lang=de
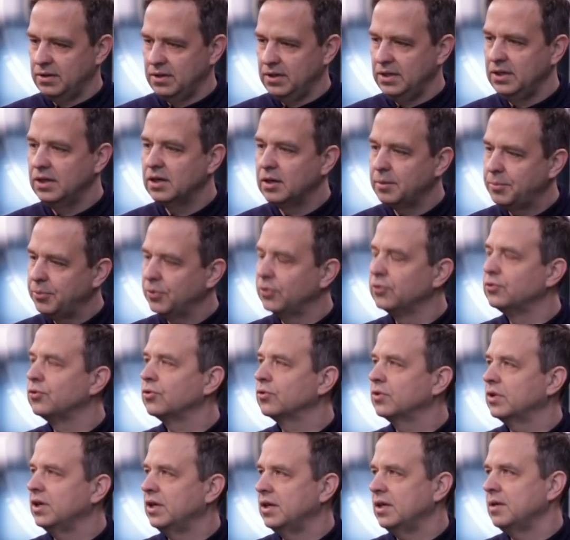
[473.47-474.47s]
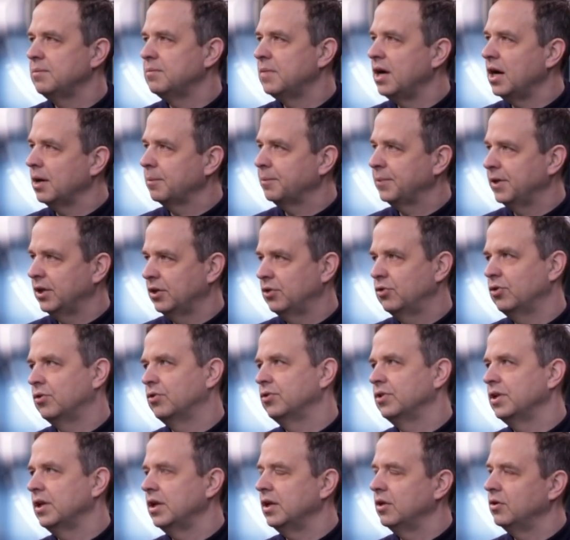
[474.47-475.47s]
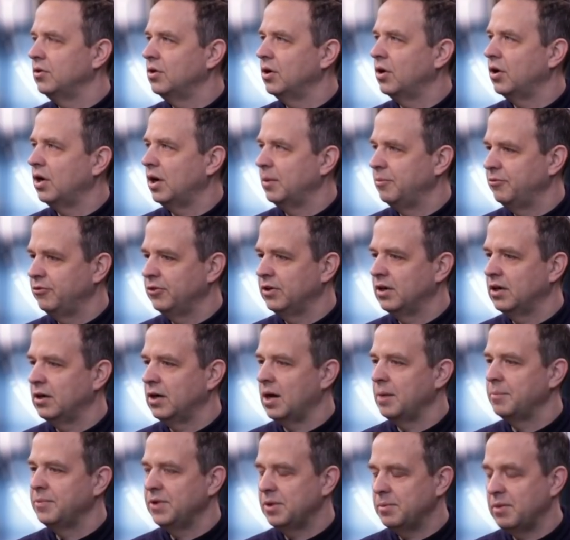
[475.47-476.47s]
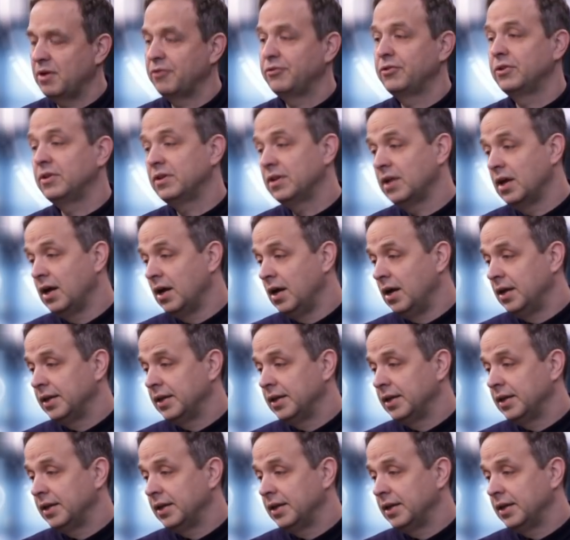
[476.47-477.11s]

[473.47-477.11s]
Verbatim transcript: ihre Produkte in den Markt bringen können und dann auch Abfinder, Abnehmer finden.